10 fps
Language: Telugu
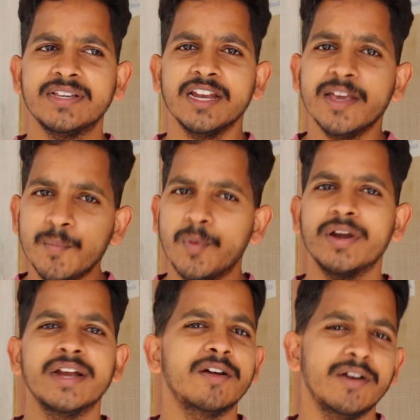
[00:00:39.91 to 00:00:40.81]
చాలా
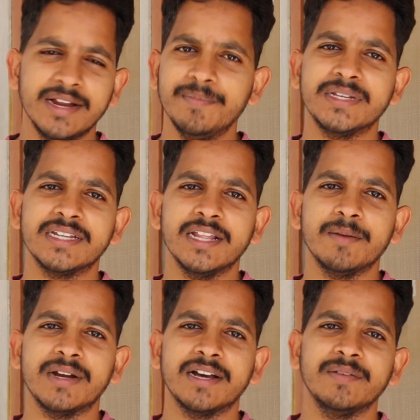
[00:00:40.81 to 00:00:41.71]
ఇంపార్టెంట్ కూడా అనిపించింది
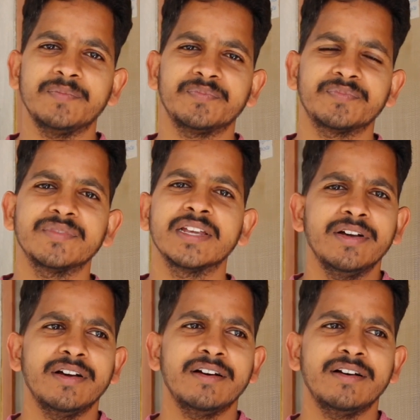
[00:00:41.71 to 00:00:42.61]
అనమాట
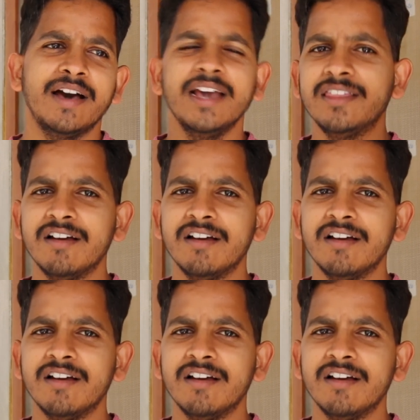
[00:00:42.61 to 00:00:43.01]
ఐ